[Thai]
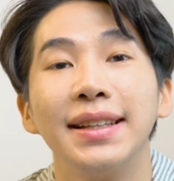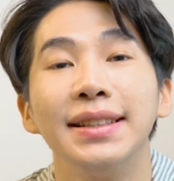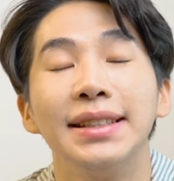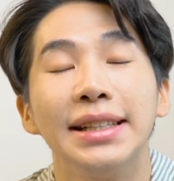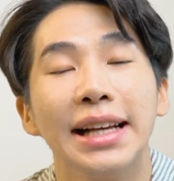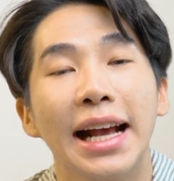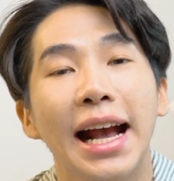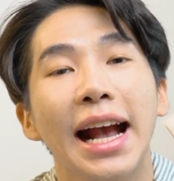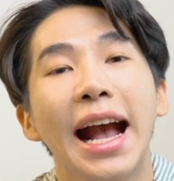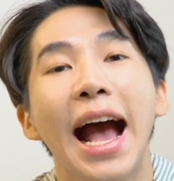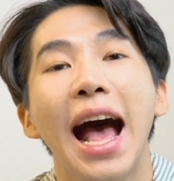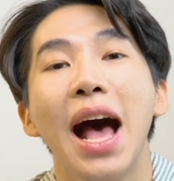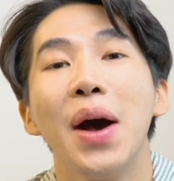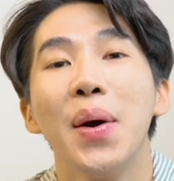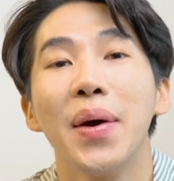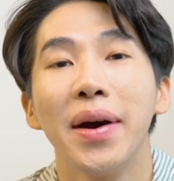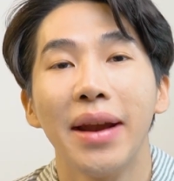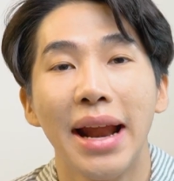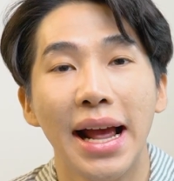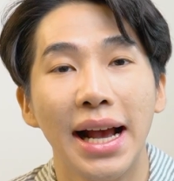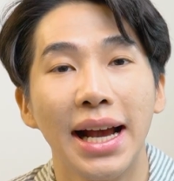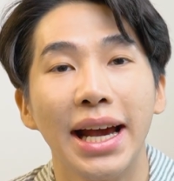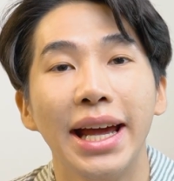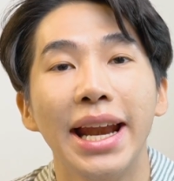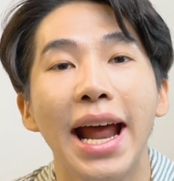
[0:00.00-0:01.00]
7ถึง9ก
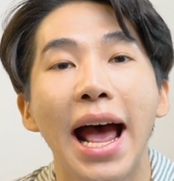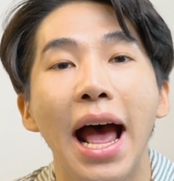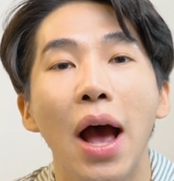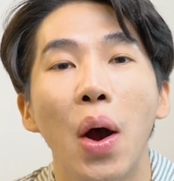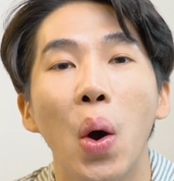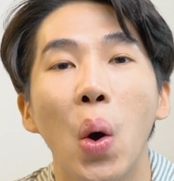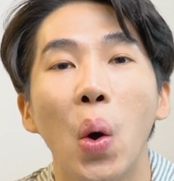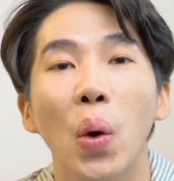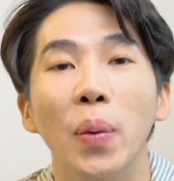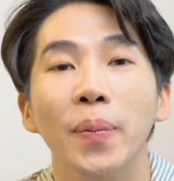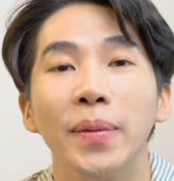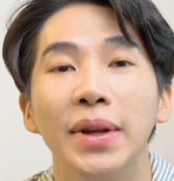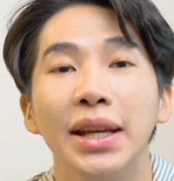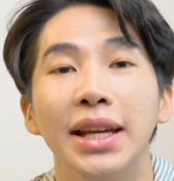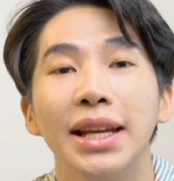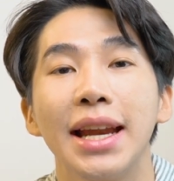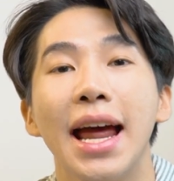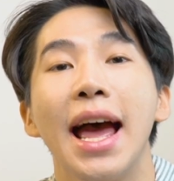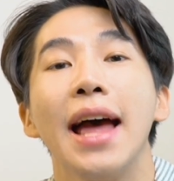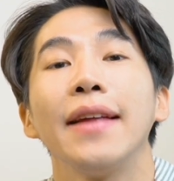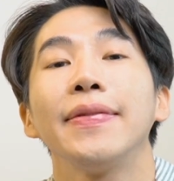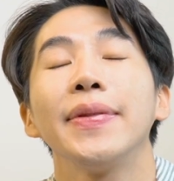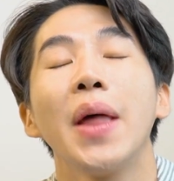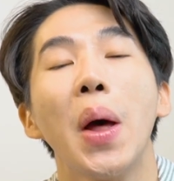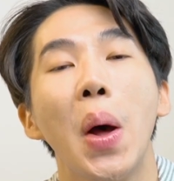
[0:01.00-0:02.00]
รกฎาคมนี้
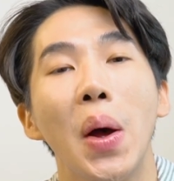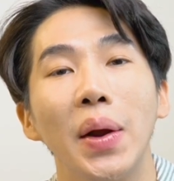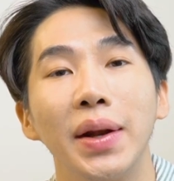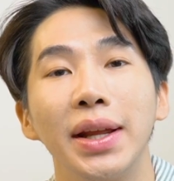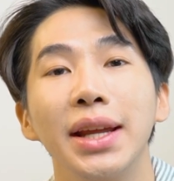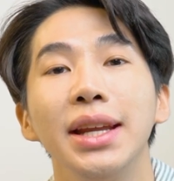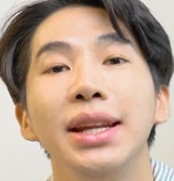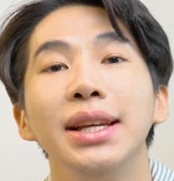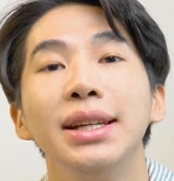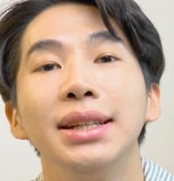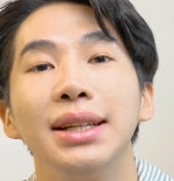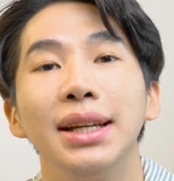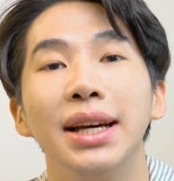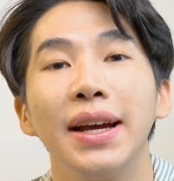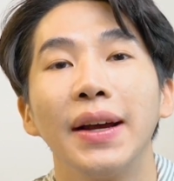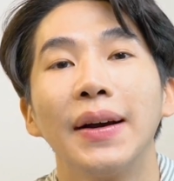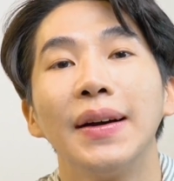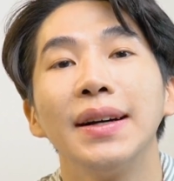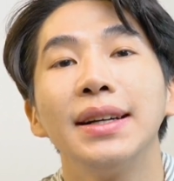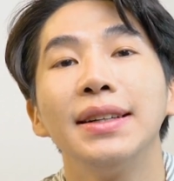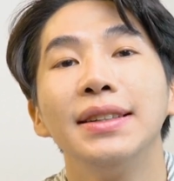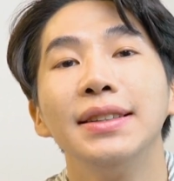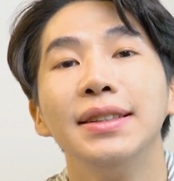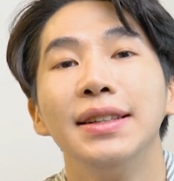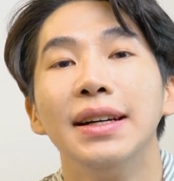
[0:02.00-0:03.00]
นะต่อที่1เลย
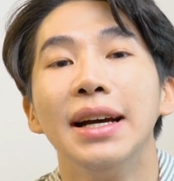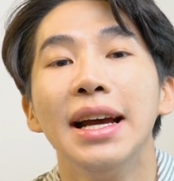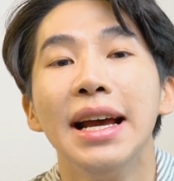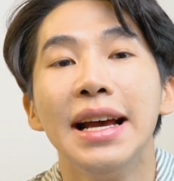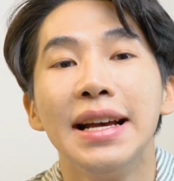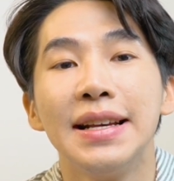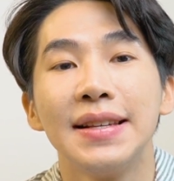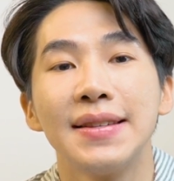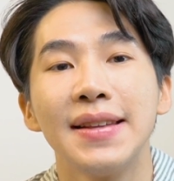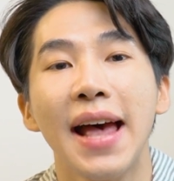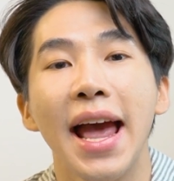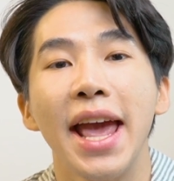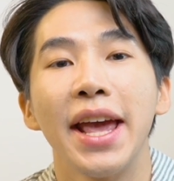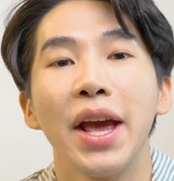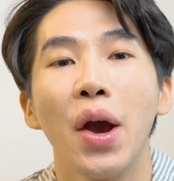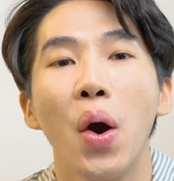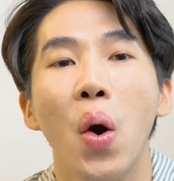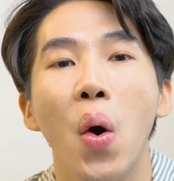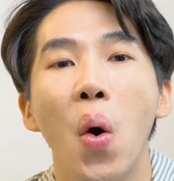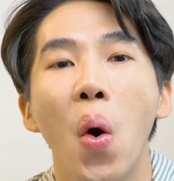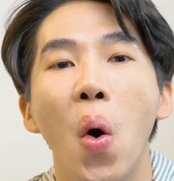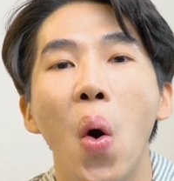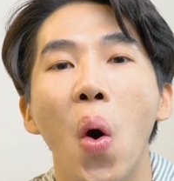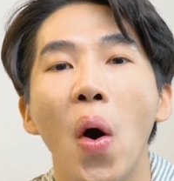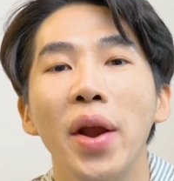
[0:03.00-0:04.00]
ก็คือใส่
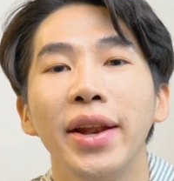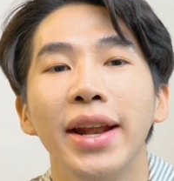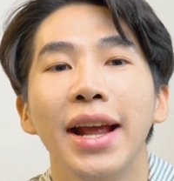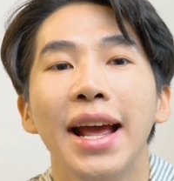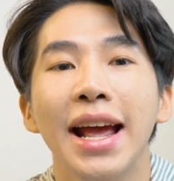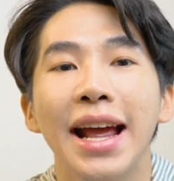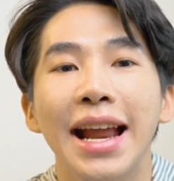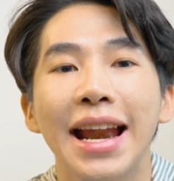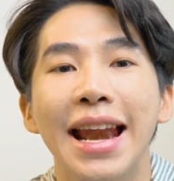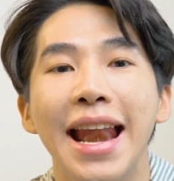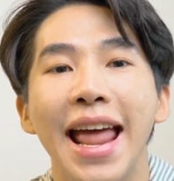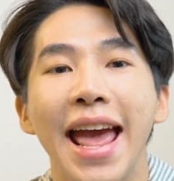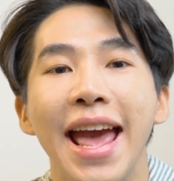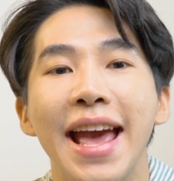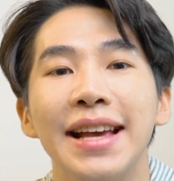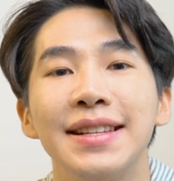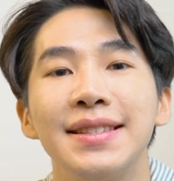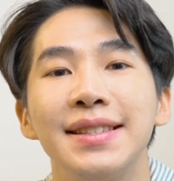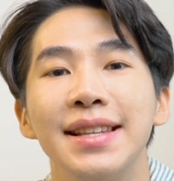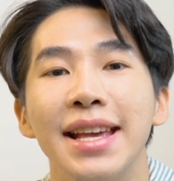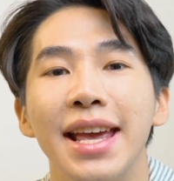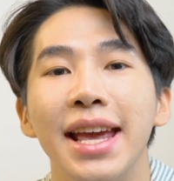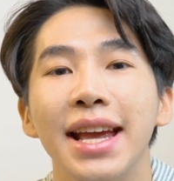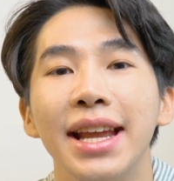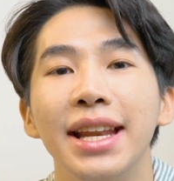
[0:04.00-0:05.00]
โค้ด
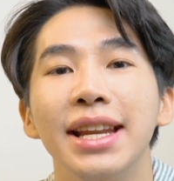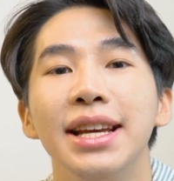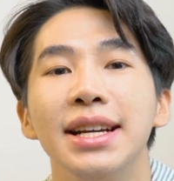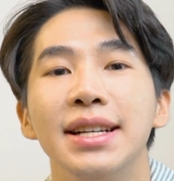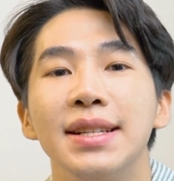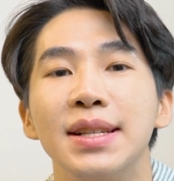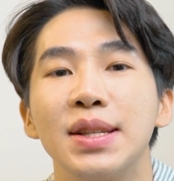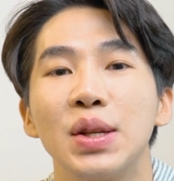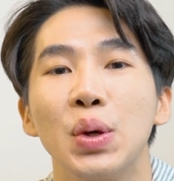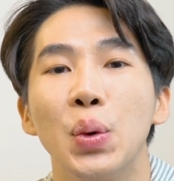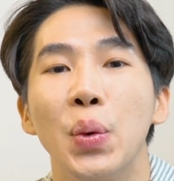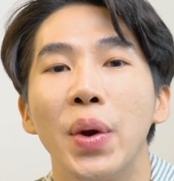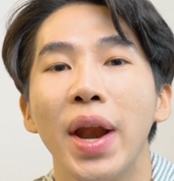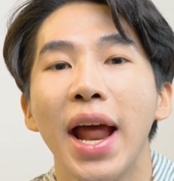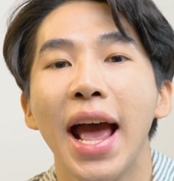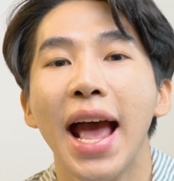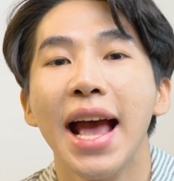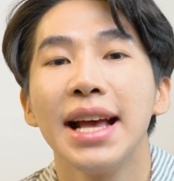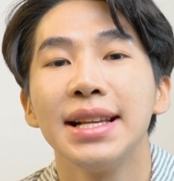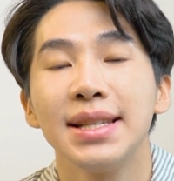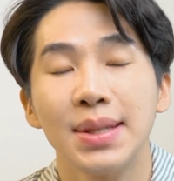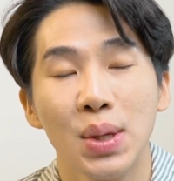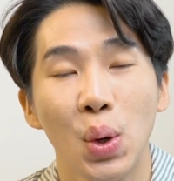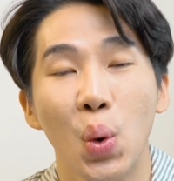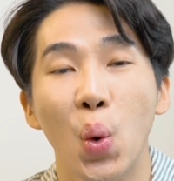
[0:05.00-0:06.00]

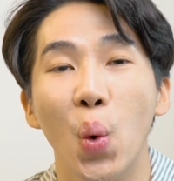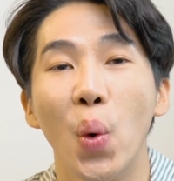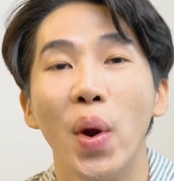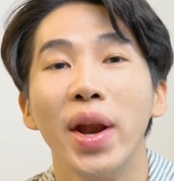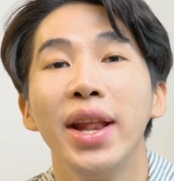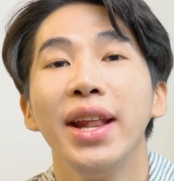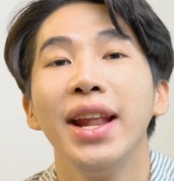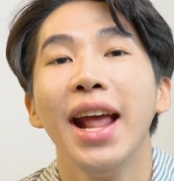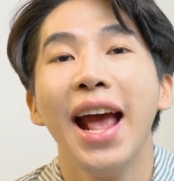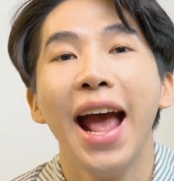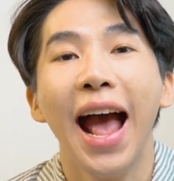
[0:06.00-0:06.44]
RESI1050